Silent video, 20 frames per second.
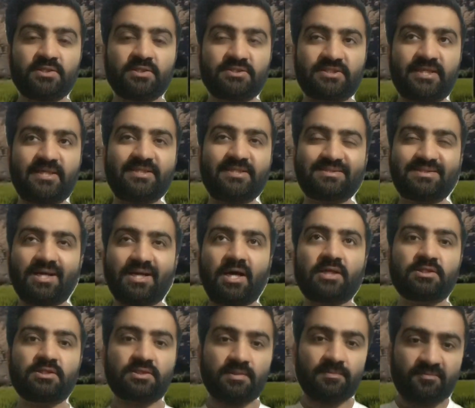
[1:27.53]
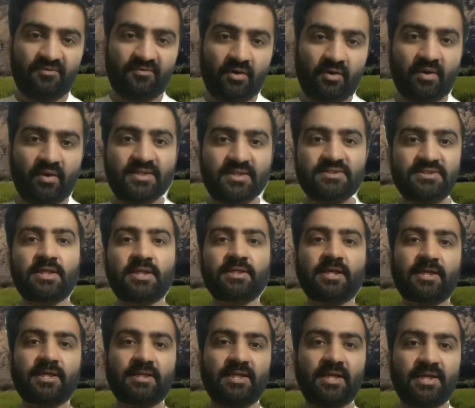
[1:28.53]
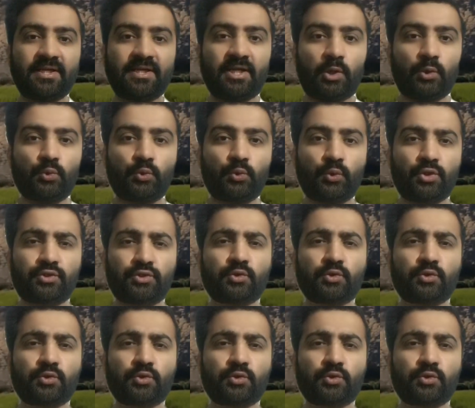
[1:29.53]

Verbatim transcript: छः सात अफ़गानिस्तान के खिलाड़ी आउट हुए